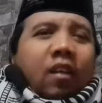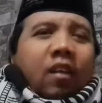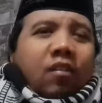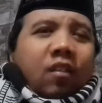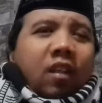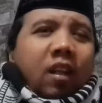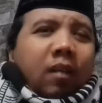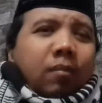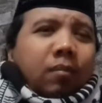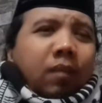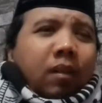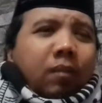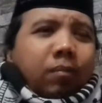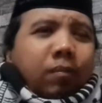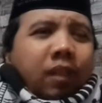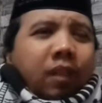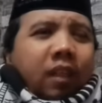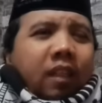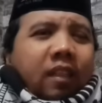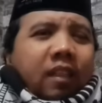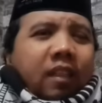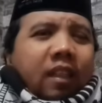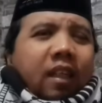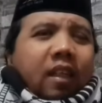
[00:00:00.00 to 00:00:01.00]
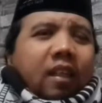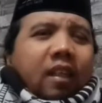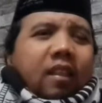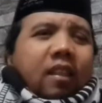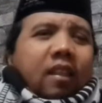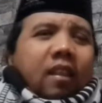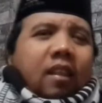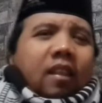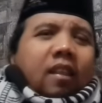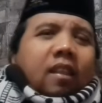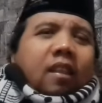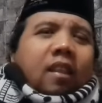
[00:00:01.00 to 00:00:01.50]
akal selamat
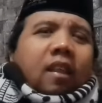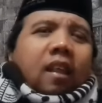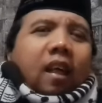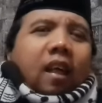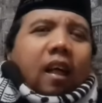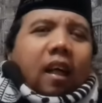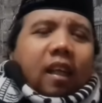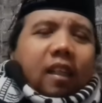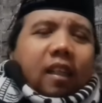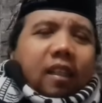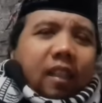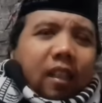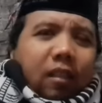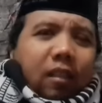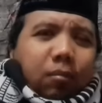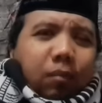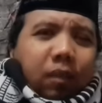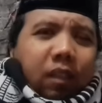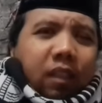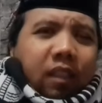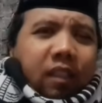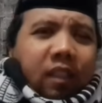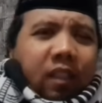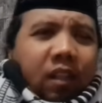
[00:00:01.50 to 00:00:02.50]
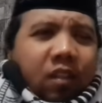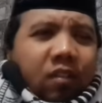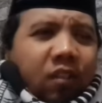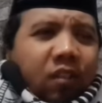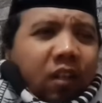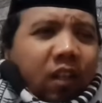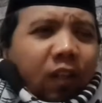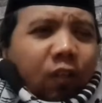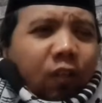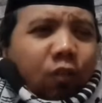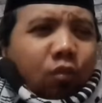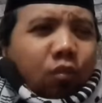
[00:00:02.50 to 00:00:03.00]
mereka agar mereka
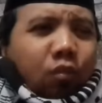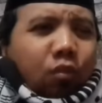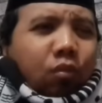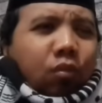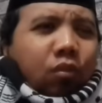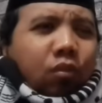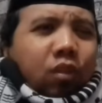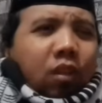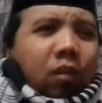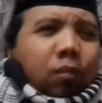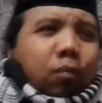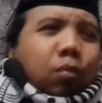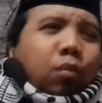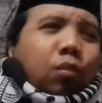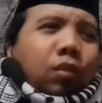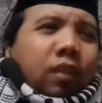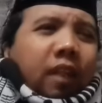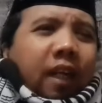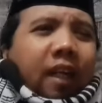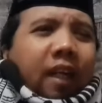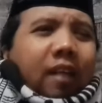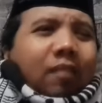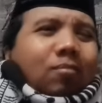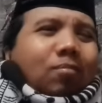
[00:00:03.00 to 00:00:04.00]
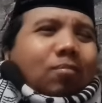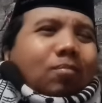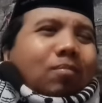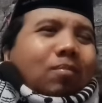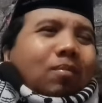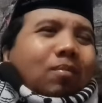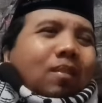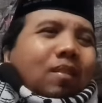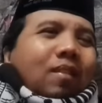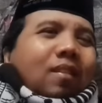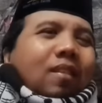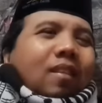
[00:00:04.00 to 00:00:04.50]
selalu terbuka
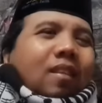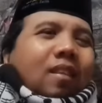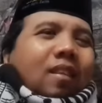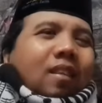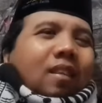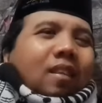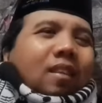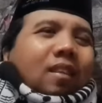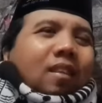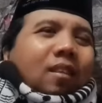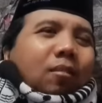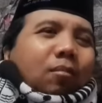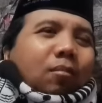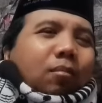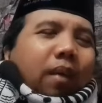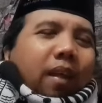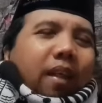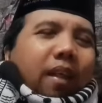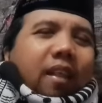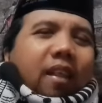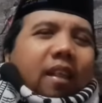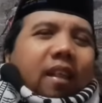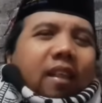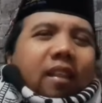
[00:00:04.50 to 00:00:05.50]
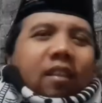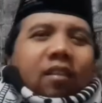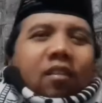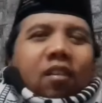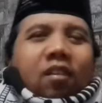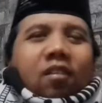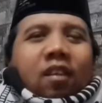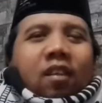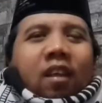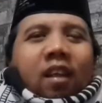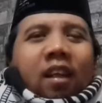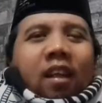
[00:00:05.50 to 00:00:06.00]
baik
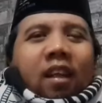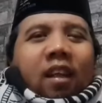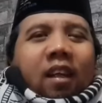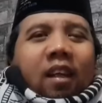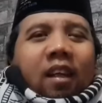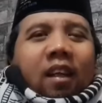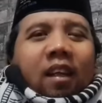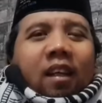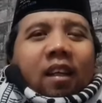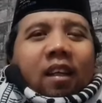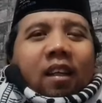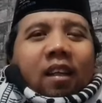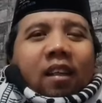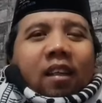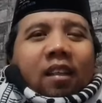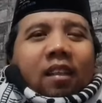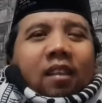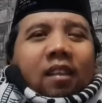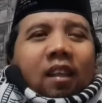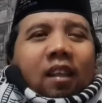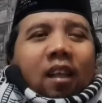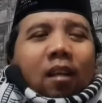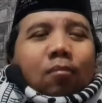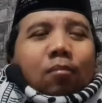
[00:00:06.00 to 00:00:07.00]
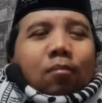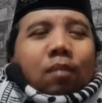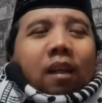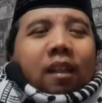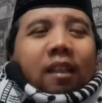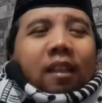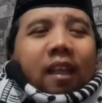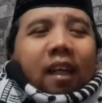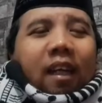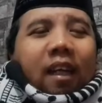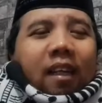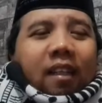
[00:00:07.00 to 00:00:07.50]
secara
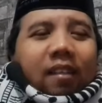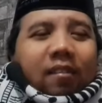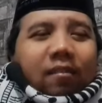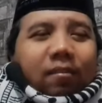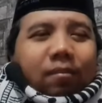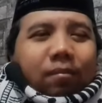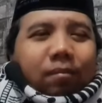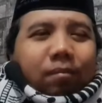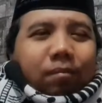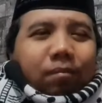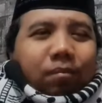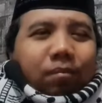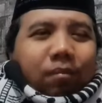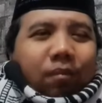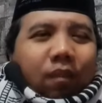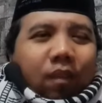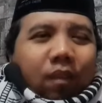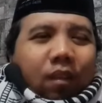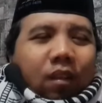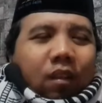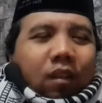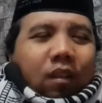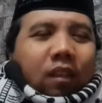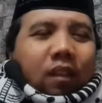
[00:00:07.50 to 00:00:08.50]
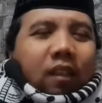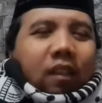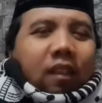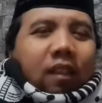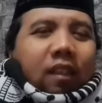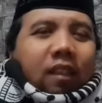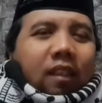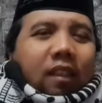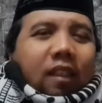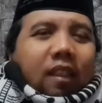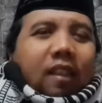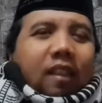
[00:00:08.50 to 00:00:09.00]
kelembagaan
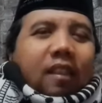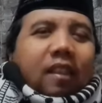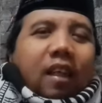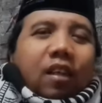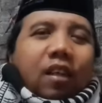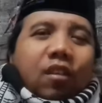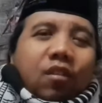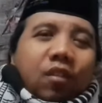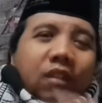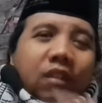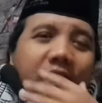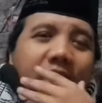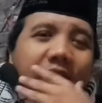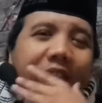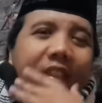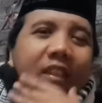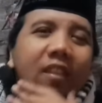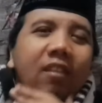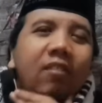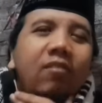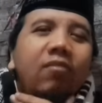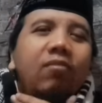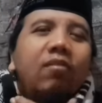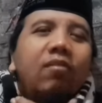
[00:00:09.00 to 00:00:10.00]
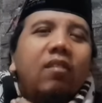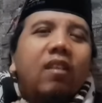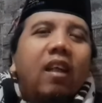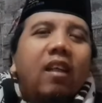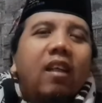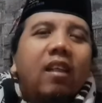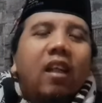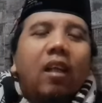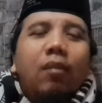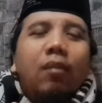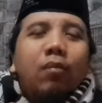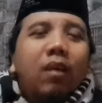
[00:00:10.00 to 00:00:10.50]
intansi
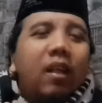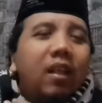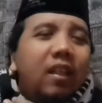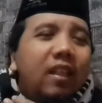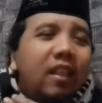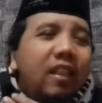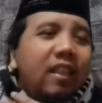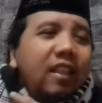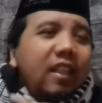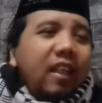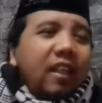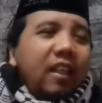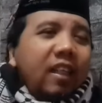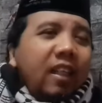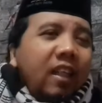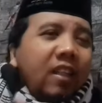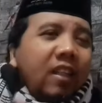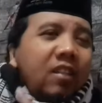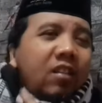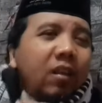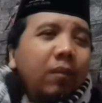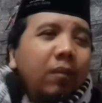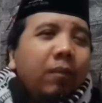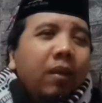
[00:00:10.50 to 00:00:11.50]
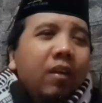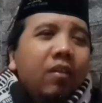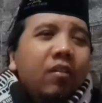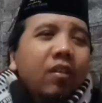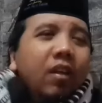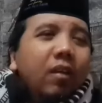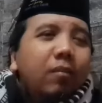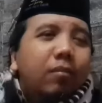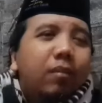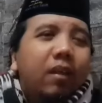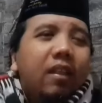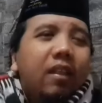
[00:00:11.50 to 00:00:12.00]
yang dalam hal ini adalah
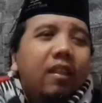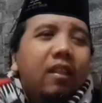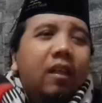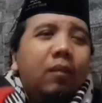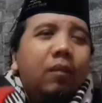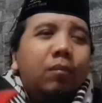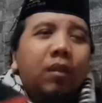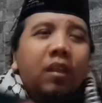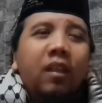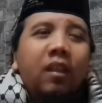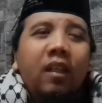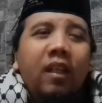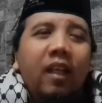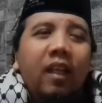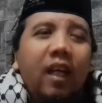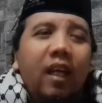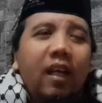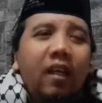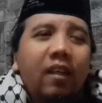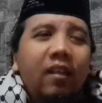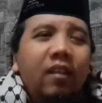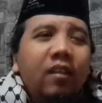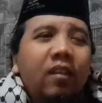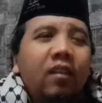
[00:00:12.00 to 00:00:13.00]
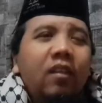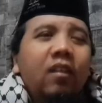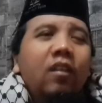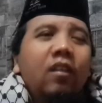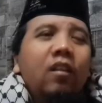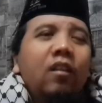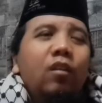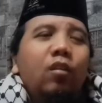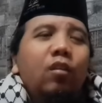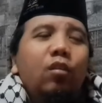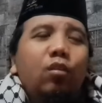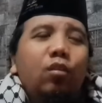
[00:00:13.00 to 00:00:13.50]
sahabat-sahabat yang bergerak
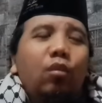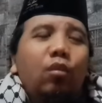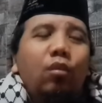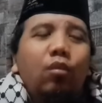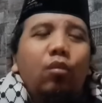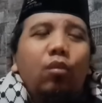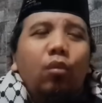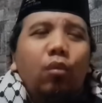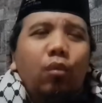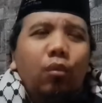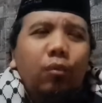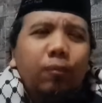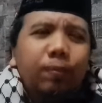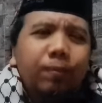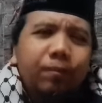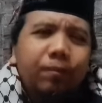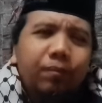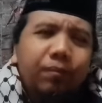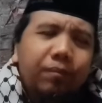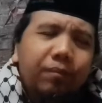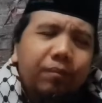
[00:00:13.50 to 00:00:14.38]
untuk